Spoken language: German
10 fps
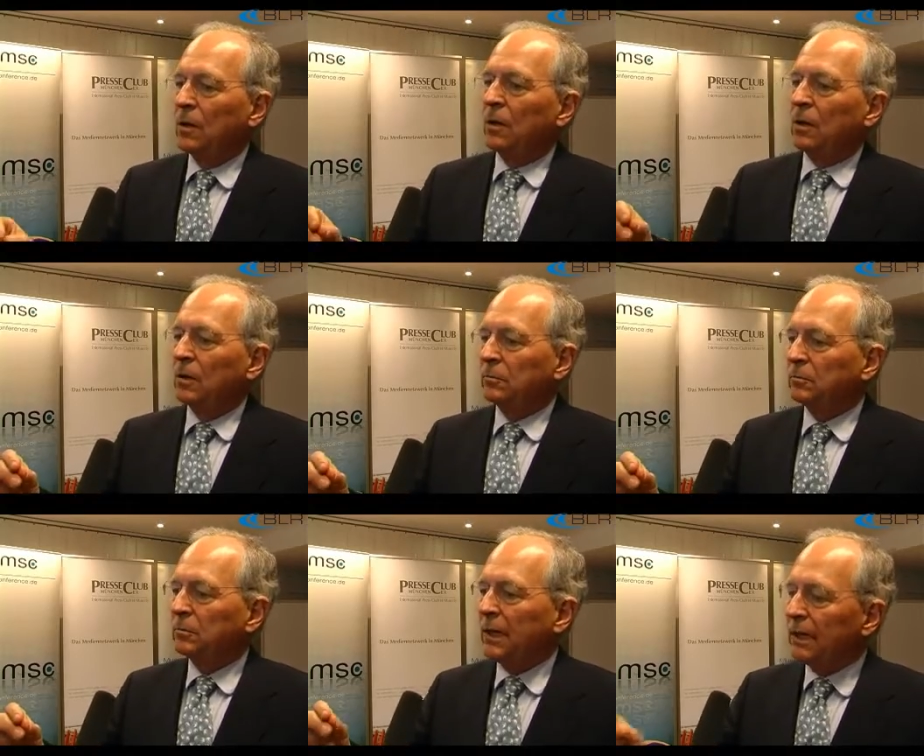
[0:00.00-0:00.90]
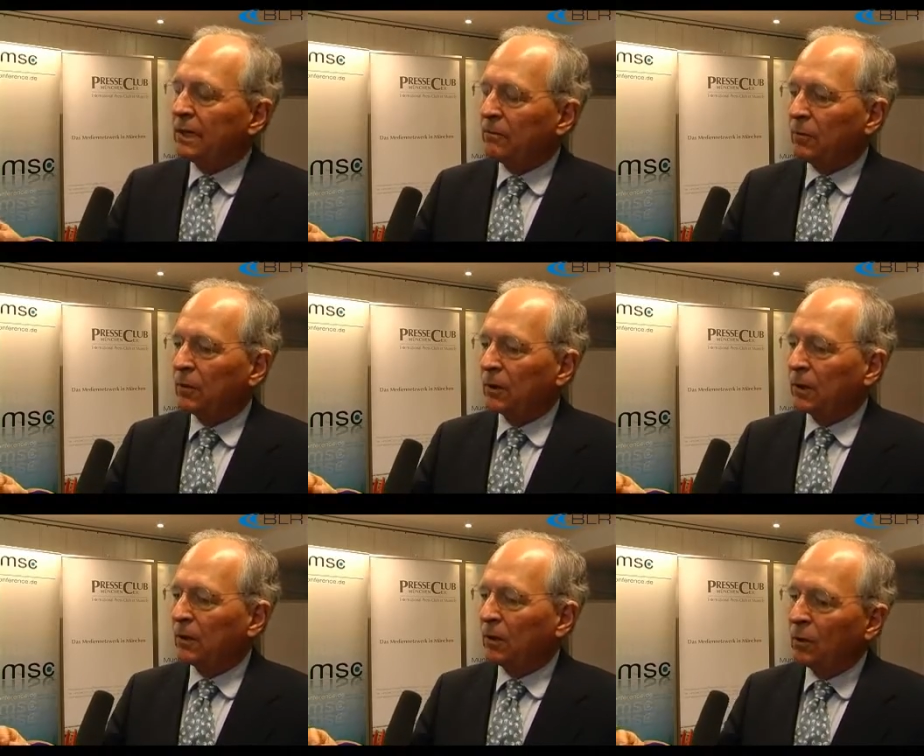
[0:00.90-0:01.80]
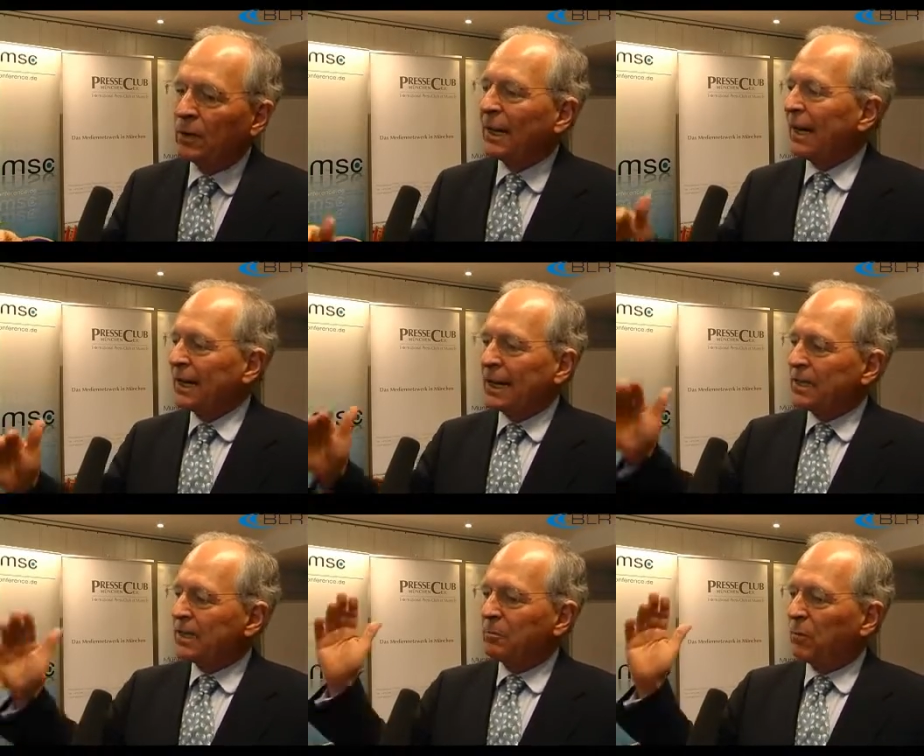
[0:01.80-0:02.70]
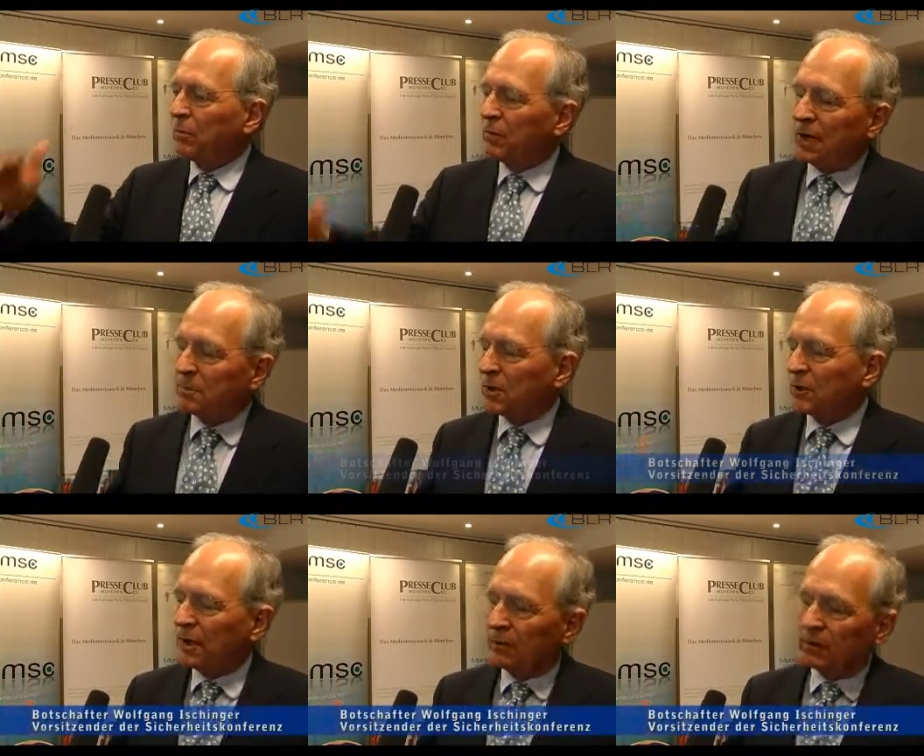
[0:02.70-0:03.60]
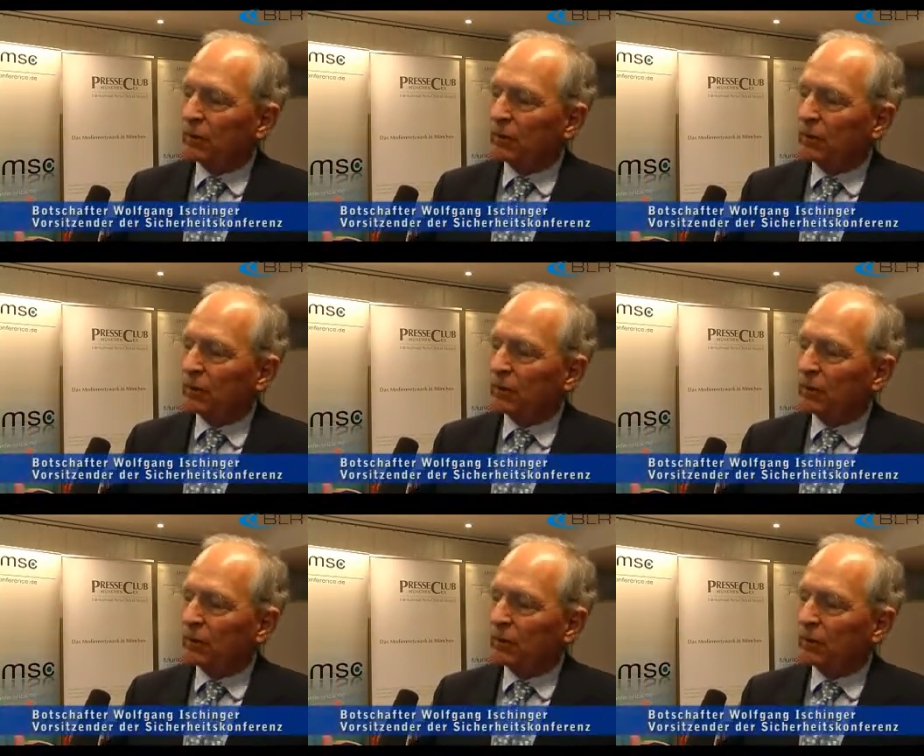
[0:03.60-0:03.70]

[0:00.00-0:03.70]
äh, gelingen würde, ohne eine einzige Bombe abzuwerfen,